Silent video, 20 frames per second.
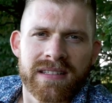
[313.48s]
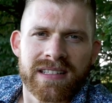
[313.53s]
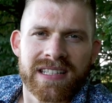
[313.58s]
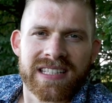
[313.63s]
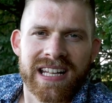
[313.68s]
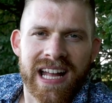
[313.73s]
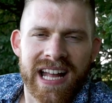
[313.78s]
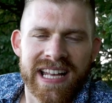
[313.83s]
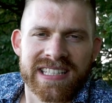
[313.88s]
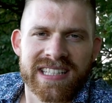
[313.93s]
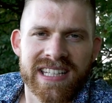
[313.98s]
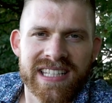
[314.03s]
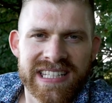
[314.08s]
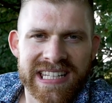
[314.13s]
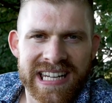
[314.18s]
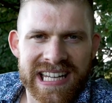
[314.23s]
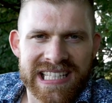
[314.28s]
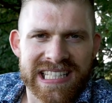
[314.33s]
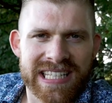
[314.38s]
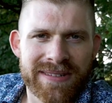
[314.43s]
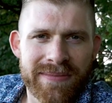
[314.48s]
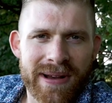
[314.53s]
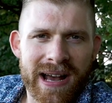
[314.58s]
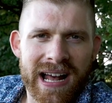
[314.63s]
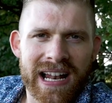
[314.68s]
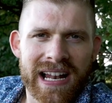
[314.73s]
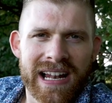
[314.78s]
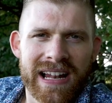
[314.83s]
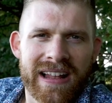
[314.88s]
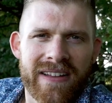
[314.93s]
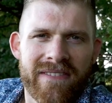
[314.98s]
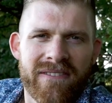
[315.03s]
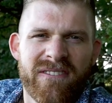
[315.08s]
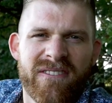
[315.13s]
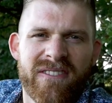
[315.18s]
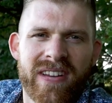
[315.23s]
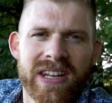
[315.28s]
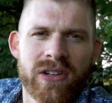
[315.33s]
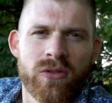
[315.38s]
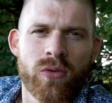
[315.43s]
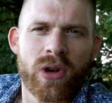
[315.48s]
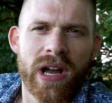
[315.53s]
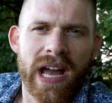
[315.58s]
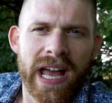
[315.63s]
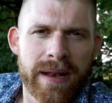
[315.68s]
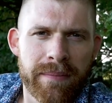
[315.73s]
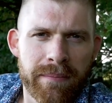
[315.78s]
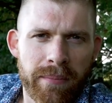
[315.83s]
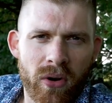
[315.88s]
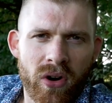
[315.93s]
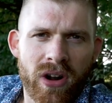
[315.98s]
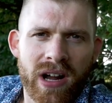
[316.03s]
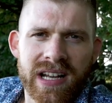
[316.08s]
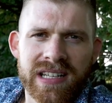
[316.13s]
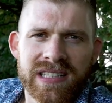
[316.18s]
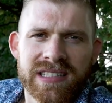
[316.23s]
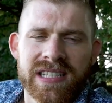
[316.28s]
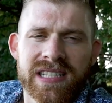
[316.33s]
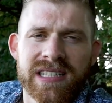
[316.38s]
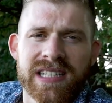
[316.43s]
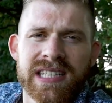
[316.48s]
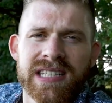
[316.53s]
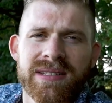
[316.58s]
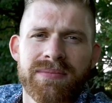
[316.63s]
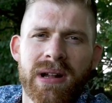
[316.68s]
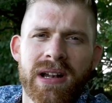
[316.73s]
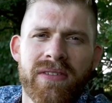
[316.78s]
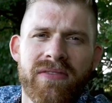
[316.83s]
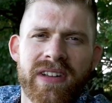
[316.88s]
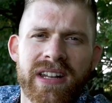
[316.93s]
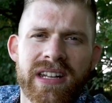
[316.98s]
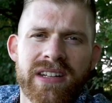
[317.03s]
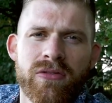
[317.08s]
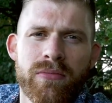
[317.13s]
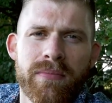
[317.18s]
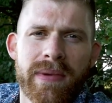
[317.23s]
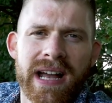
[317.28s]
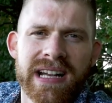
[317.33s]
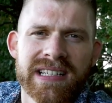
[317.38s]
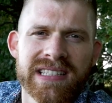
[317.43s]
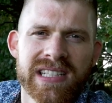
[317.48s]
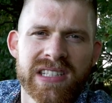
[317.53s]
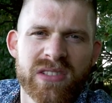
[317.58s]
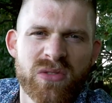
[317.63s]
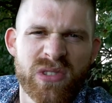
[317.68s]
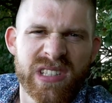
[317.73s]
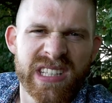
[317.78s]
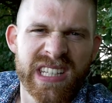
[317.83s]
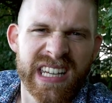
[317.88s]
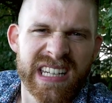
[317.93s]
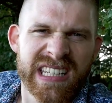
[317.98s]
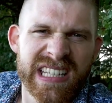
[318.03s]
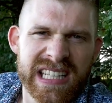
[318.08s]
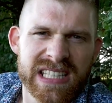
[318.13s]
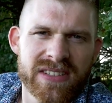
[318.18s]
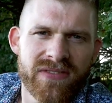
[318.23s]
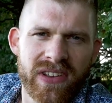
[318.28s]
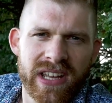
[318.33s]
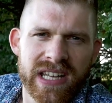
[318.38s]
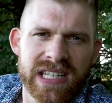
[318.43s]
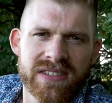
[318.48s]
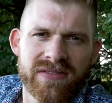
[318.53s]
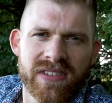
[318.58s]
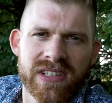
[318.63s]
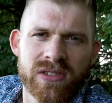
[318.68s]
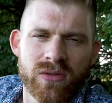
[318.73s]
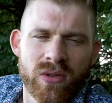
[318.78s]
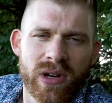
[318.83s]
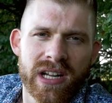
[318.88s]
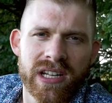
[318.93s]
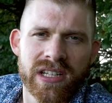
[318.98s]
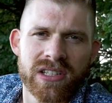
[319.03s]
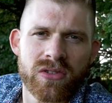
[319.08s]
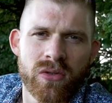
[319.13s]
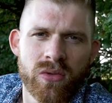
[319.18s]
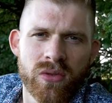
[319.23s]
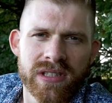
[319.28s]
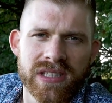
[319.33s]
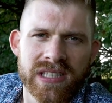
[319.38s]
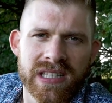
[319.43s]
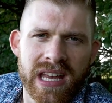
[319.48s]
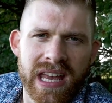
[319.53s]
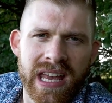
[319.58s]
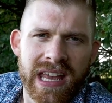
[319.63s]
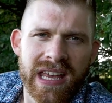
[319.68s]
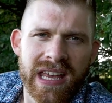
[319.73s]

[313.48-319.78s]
Das heißt, das nächste Mal, wenn du keinen Bock hast, das nächste Mal, wenn du merkst, dass du dich gegen das wehrst, was du gerade tust,